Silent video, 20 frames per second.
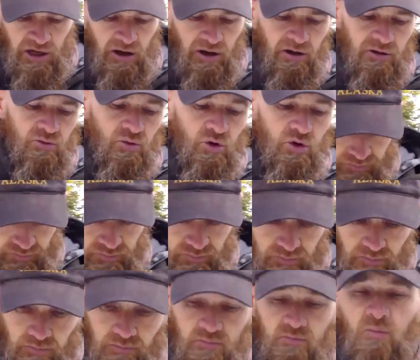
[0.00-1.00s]
ça. Donc
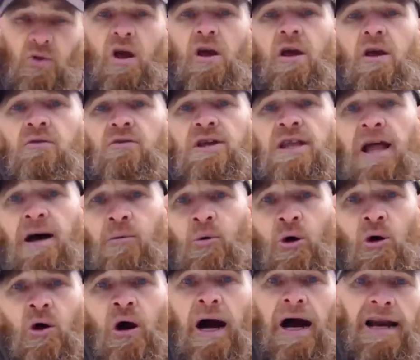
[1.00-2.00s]

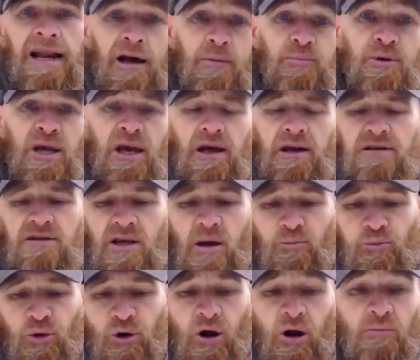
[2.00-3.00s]
évidemment, à la pierre,
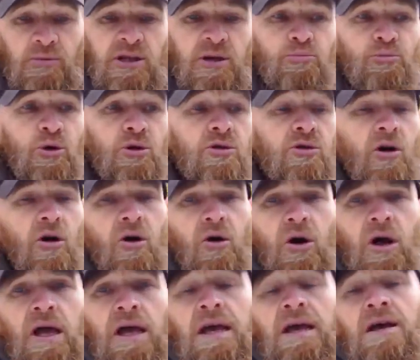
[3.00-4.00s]
ça prend un petit peu de
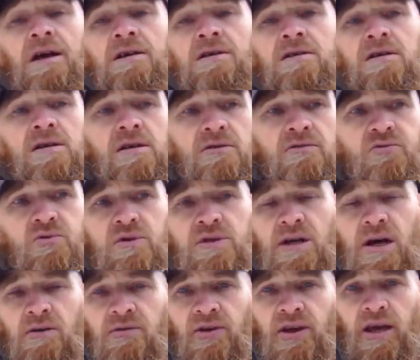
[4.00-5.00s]
temps. Si
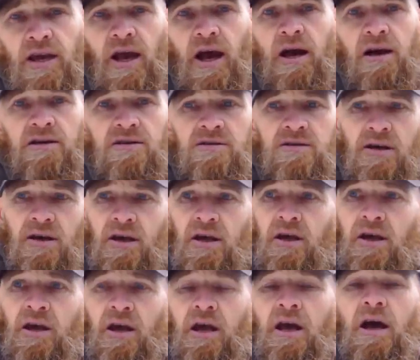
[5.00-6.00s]
vous avez
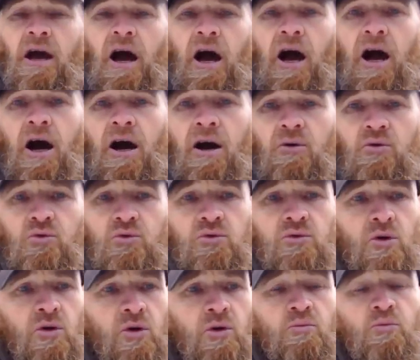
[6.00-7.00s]
accès à
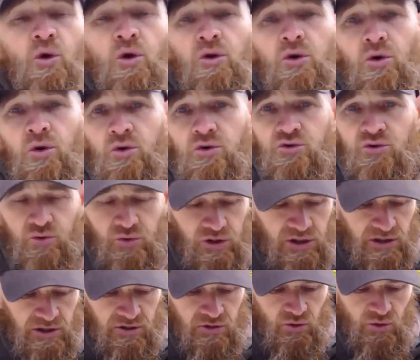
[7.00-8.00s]
une meuleuse, une
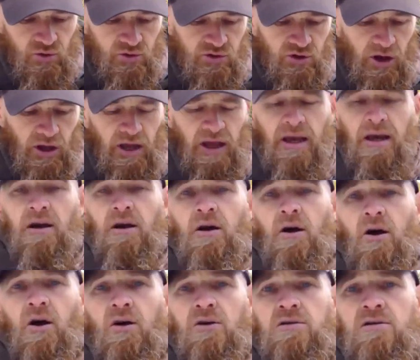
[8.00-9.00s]
disqueuse,
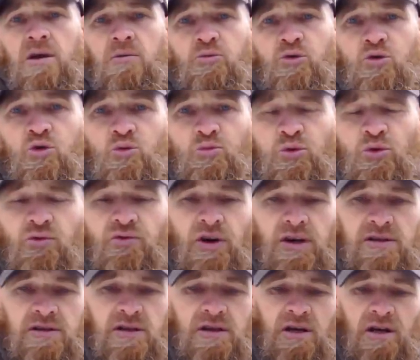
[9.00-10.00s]
euh, c'est beaucoup plus
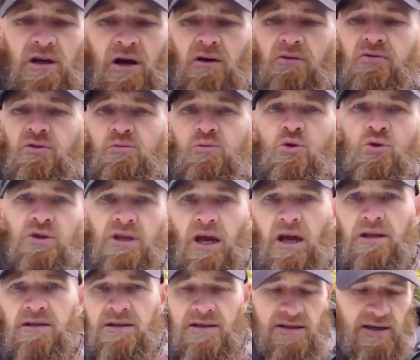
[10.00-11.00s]
facile. Vous montez
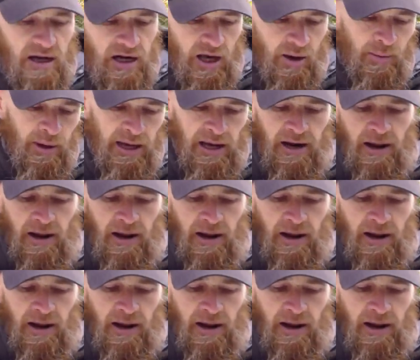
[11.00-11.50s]
un disque à la